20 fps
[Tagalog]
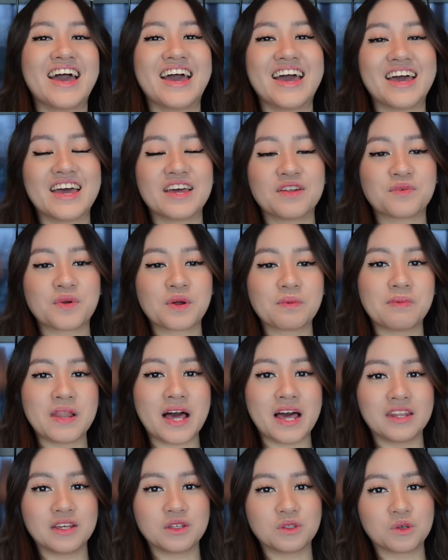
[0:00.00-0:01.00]
and we're
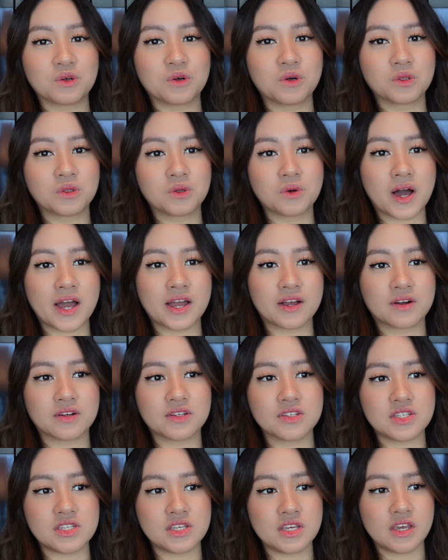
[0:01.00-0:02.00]
planning to go to
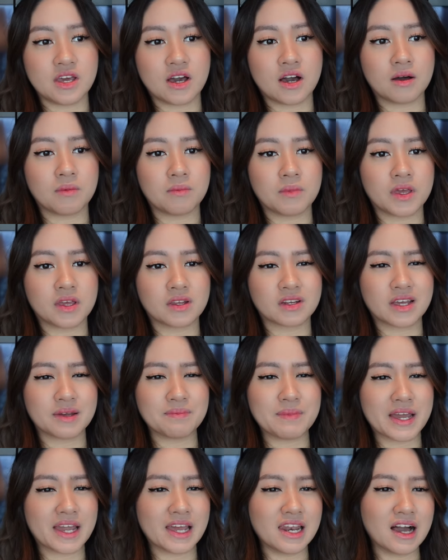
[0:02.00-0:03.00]
Icon Siam and
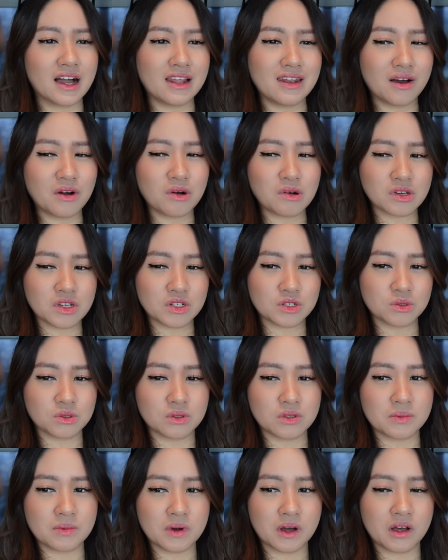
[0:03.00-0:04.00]
may kailangan lang akong i-shoot
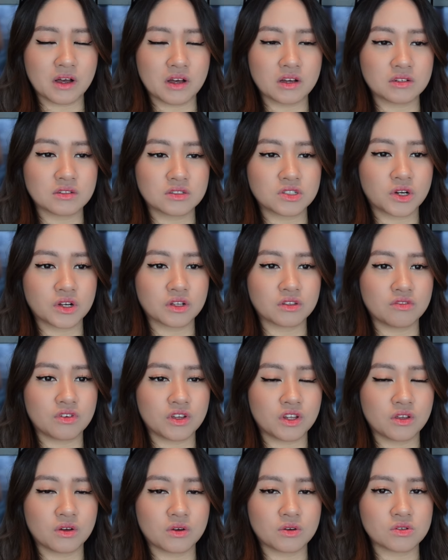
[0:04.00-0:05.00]
ng mga short
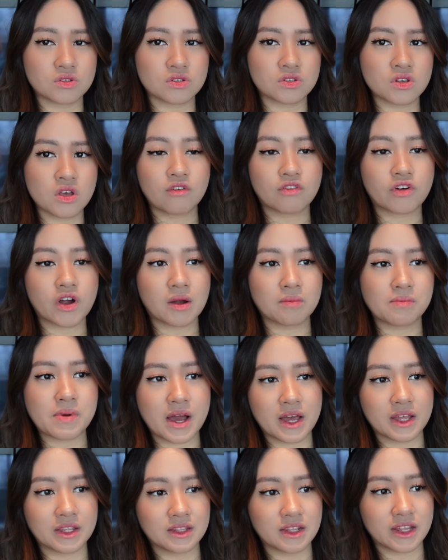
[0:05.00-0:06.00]
videos for our
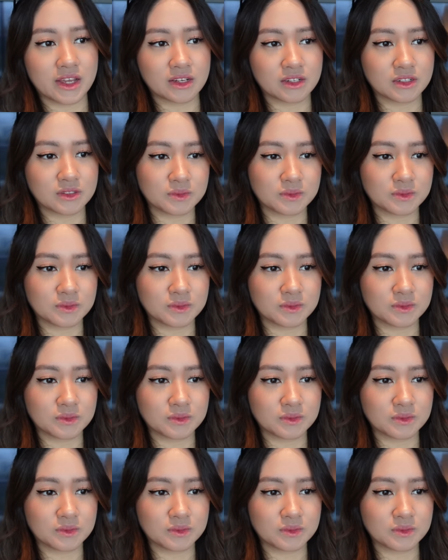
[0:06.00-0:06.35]
brand like